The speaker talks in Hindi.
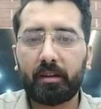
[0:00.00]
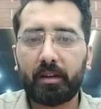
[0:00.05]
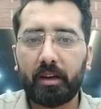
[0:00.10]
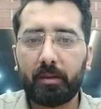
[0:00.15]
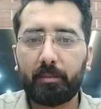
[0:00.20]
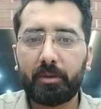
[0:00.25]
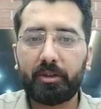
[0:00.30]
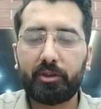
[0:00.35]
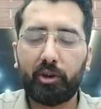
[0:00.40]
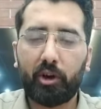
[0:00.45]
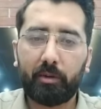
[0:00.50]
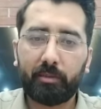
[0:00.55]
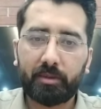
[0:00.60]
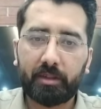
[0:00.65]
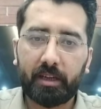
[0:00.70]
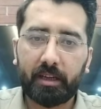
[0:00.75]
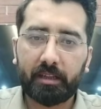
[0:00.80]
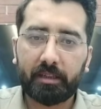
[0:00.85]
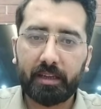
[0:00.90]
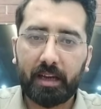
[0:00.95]
गवर्नमेंट जॉब्स
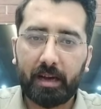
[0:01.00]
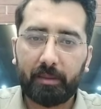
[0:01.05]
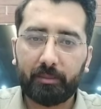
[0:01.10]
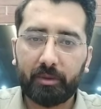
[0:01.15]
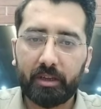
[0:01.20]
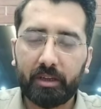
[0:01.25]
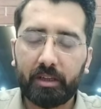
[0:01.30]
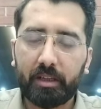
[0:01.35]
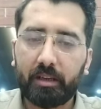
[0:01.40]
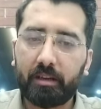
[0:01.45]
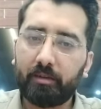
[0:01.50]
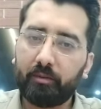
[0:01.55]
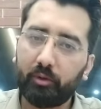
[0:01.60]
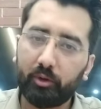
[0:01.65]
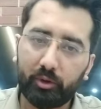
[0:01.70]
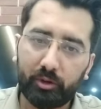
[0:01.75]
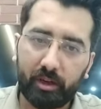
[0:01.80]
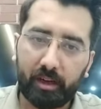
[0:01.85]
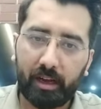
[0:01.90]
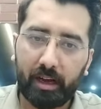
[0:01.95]
के एग्ज़ाम दे दें वो
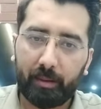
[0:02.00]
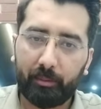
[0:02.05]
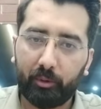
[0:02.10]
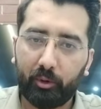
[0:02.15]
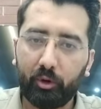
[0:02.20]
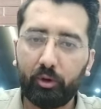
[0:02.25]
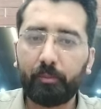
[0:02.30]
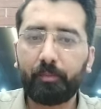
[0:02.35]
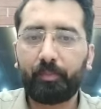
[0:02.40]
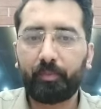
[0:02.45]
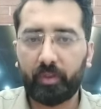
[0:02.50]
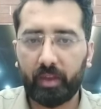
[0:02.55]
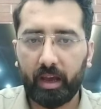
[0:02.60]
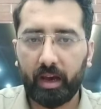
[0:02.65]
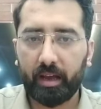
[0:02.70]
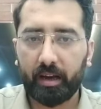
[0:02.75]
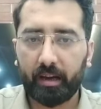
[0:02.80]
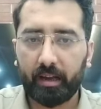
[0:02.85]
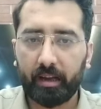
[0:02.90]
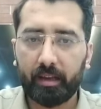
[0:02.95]
उसके लिए आपको
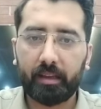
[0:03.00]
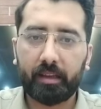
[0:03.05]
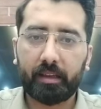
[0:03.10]
तैयार कर